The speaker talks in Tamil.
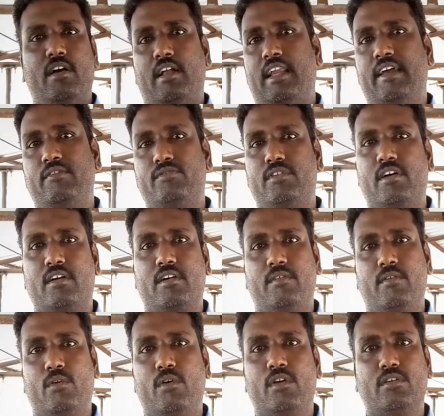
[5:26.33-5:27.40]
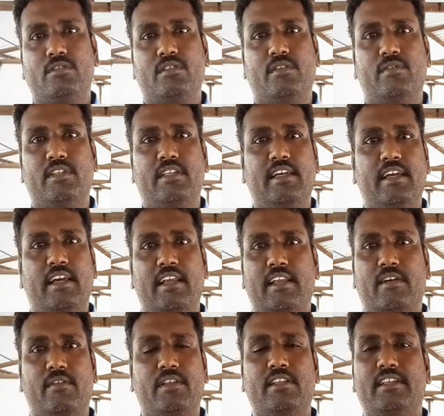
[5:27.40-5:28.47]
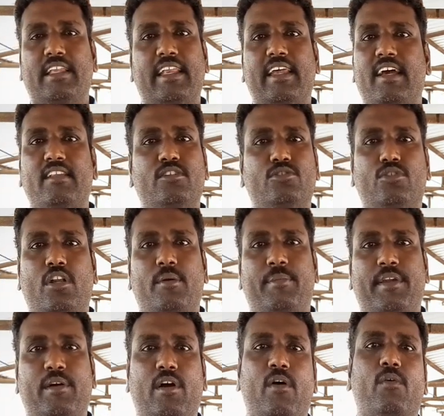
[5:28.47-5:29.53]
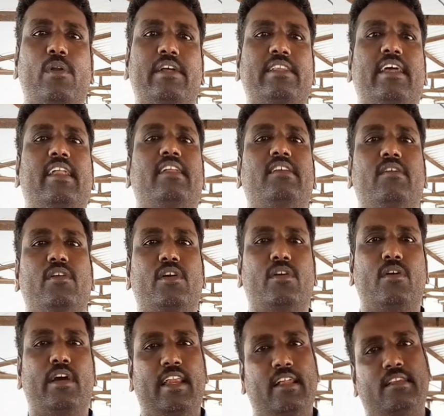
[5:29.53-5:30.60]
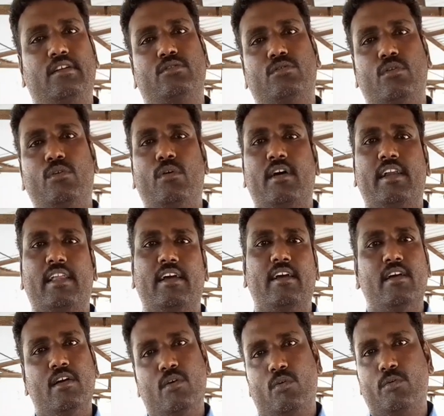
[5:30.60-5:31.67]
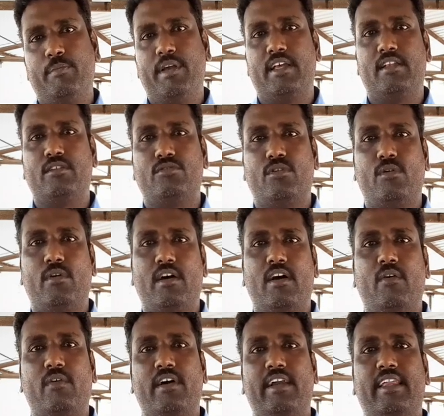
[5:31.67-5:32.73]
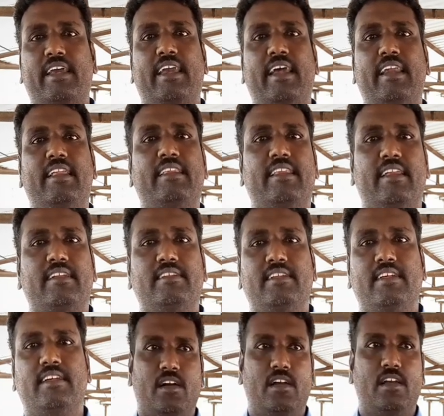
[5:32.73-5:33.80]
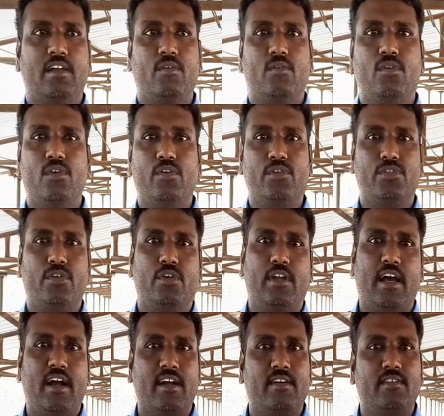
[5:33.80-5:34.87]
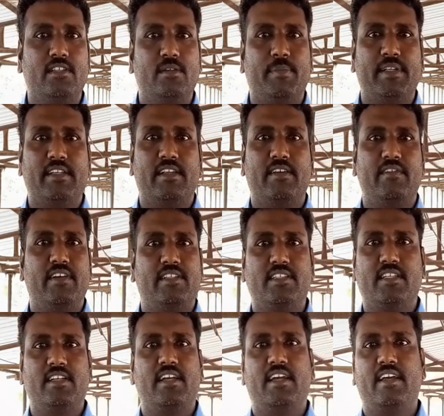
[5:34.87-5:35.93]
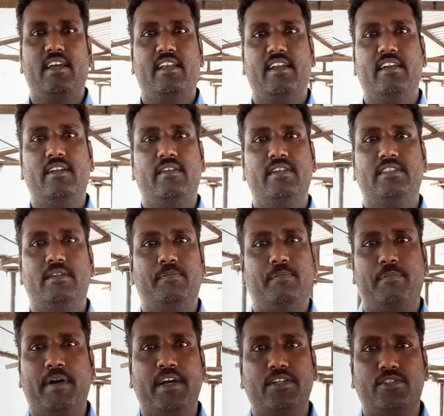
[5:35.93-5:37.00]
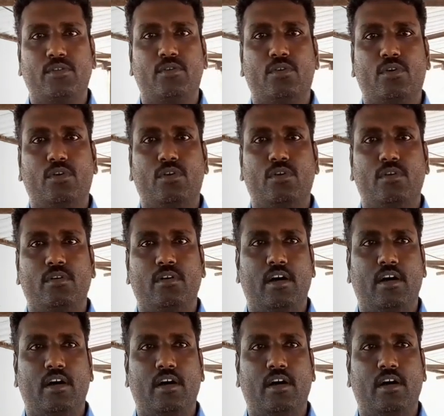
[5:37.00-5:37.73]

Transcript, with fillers: லைஃப் ஸ்டாக் ஓனர்ஸும் வந்து எங்களுக்கு வந்து தெரியாதுன்னு சொல்ல மாட்டாங்க அவங்களுக்கு தெரிஞ்ச வரைக்கும் எல்லாத்தையும் சொல்லுவாங்க உண்மையாக தான் சொல்லுவாங்க அவங்ககிட்ட கேட்டு தெரிஞ்சுங்க இன்னொரு இன்னொரு விஷயம் நாங்கள் வந்து பார்த்திங்கன்னா வருஷத்துக்கு ரெண்டு வாட்சி பயிற்சி கொடுக்குறோம்